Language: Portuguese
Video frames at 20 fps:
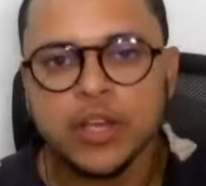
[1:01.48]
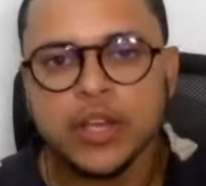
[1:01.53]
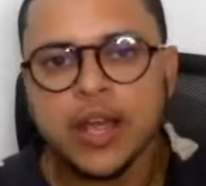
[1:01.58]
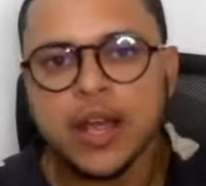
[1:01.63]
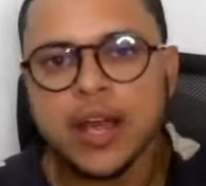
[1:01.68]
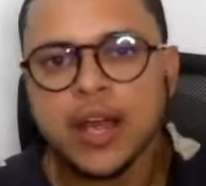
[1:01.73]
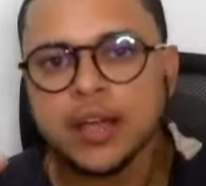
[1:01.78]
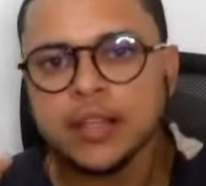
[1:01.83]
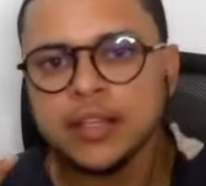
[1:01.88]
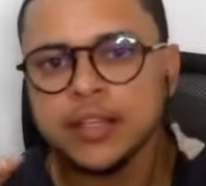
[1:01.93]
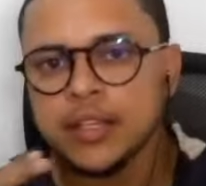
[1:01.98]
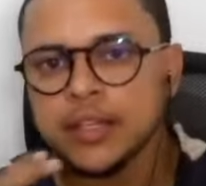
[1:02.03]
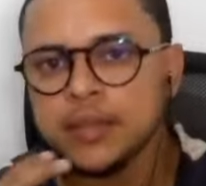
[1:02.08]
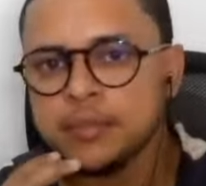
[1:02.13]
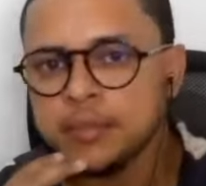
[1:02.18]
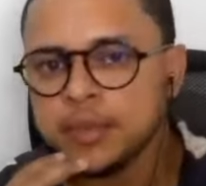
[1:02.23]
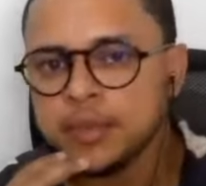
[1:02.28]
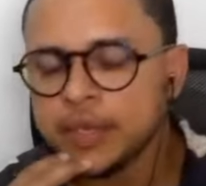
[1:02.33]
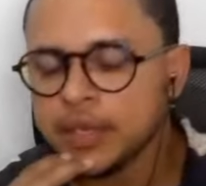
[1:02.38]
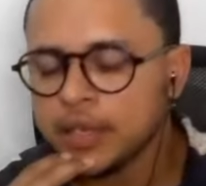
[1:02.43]
olhar, né,
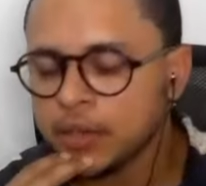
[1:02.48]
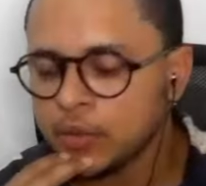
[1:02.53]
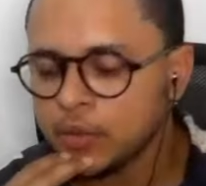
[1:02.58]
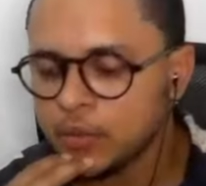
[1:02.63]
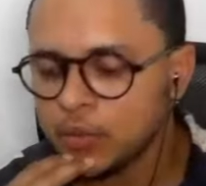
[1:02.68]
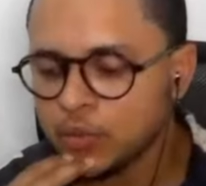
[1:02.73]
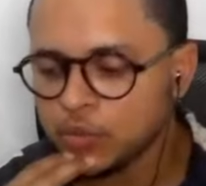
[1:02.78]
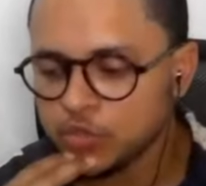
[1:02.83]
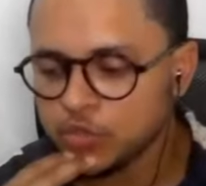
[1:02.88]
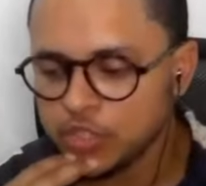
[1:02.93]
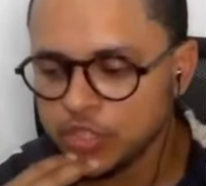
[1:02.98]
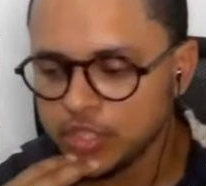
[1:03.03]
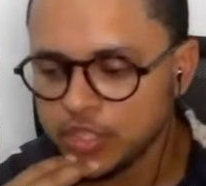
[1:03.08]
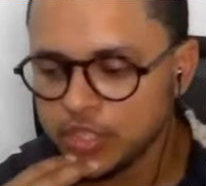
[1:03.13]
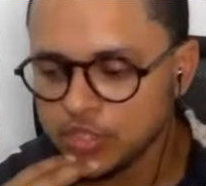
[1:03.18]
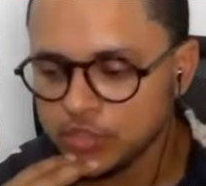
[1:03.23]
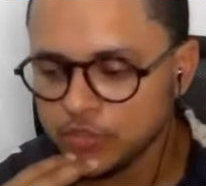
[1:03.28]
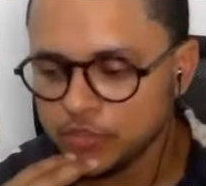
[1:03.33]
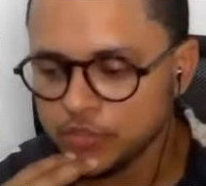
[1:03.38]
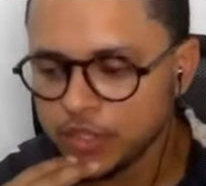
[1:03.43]
para o
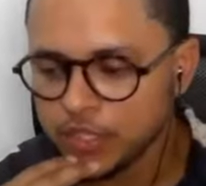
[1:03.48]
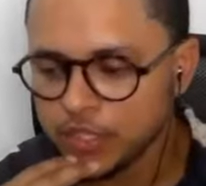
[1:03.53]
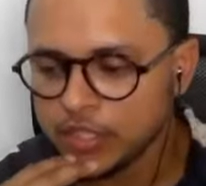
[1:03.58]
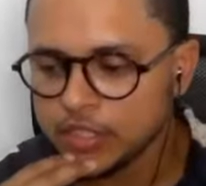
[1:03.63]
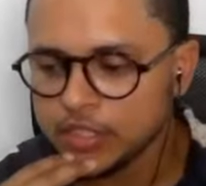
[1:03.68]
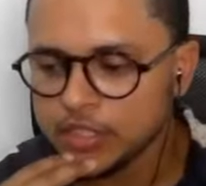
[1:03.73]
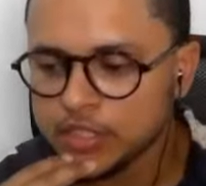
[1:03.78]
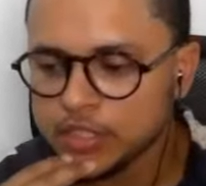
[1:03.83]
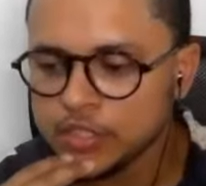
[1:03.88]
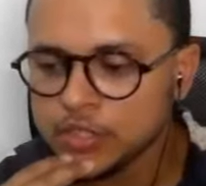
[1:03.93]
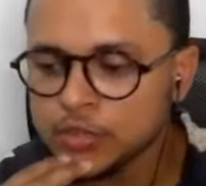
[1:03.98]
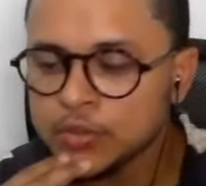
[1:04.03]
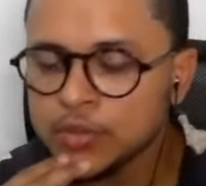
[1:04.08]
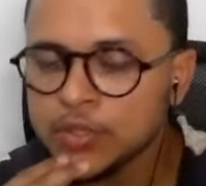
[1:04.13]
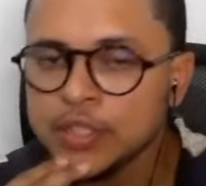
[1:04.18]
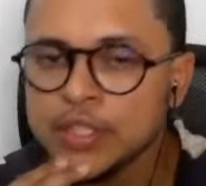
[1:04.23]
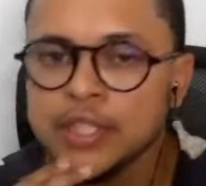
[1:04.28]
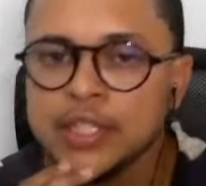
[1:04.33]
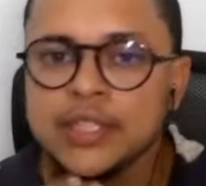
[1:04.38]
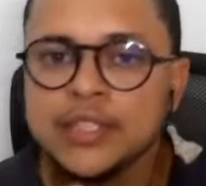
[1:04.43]
continente africano
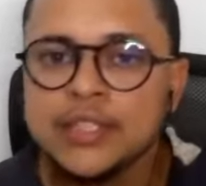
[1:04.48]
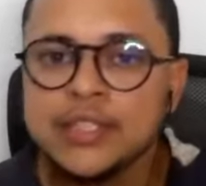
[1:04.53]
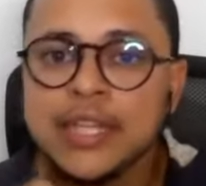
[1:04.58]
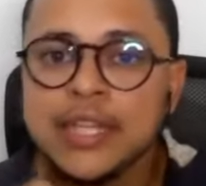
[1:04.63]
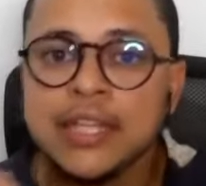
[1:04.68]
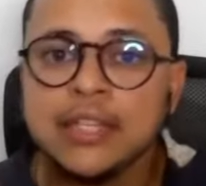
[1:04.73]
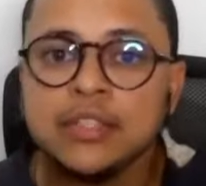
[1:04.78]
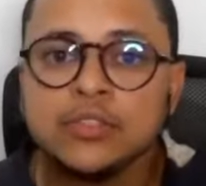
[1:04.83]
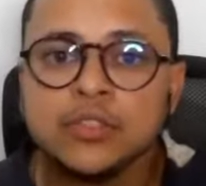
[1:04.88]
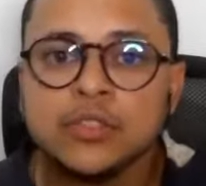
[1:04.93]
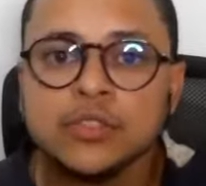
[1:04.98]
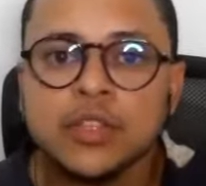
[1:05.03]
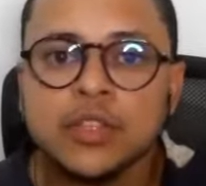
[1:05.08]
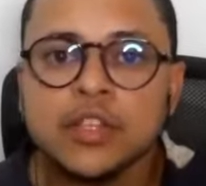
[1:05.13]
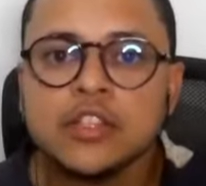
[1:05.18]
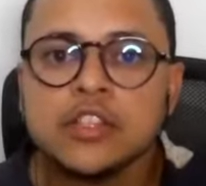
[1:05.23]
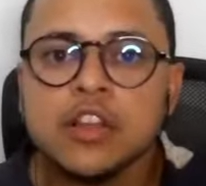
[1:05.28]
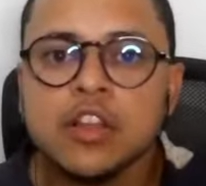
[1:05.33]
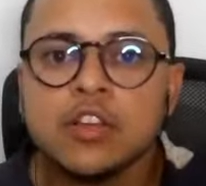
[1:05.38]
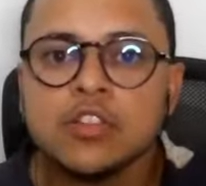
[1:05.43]
dentro
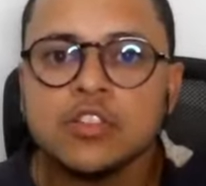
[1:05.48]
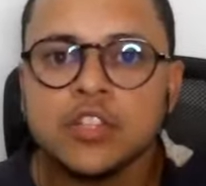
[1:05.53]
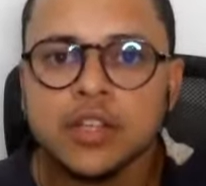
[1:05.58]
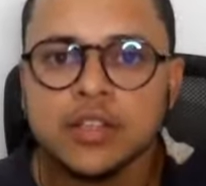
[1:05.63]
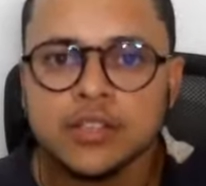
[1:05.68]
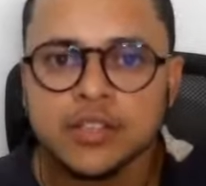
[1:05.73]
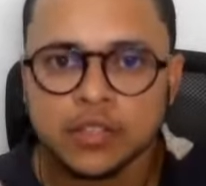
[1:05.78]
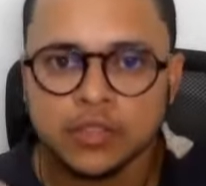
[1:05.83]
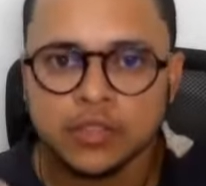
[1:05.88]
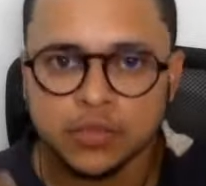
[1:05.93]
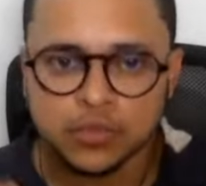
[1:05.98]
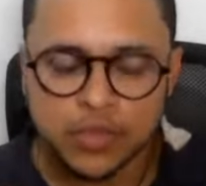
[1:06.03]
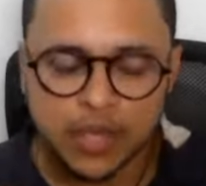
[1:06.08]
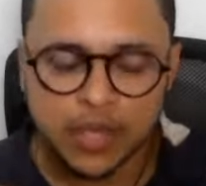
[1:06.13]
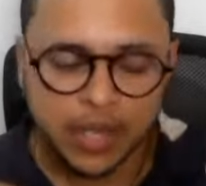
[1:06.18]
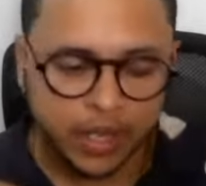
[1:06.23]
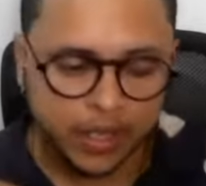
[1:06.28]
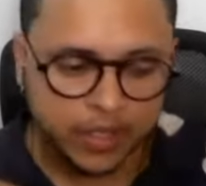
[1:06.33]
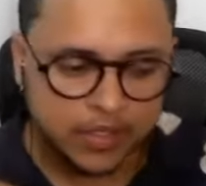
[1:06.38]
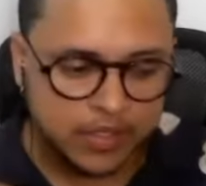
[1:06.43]
das lógicas
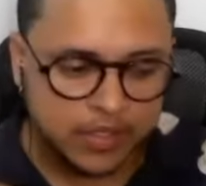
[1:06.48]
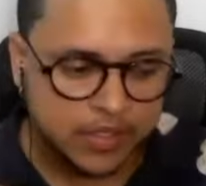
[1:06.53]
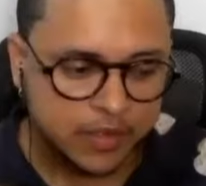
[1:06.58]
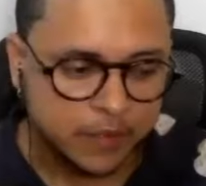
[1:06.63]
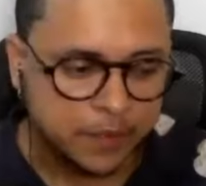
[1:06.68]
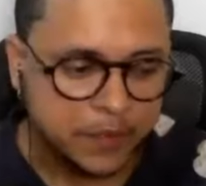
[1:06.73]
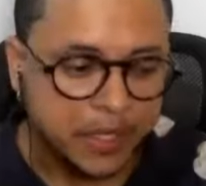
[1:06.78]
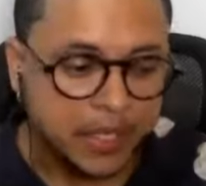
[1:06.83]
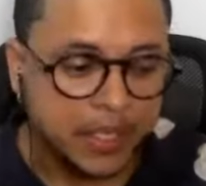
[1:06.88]
atuais.